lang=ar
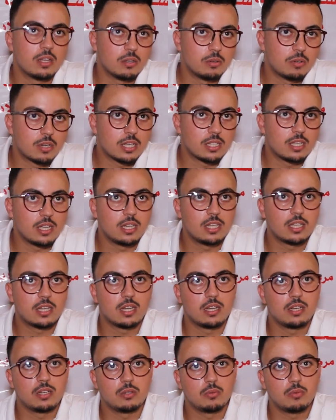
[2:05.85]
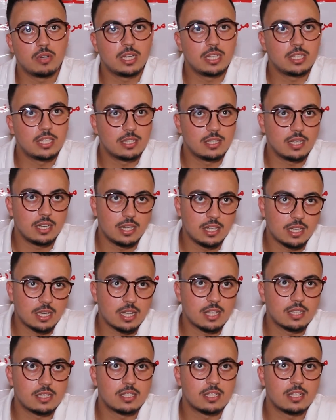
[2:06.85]
وكذلك الوالدة ديالي
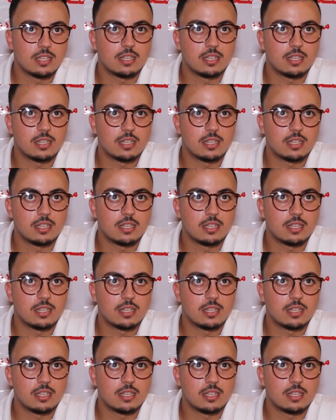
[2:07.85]
كانت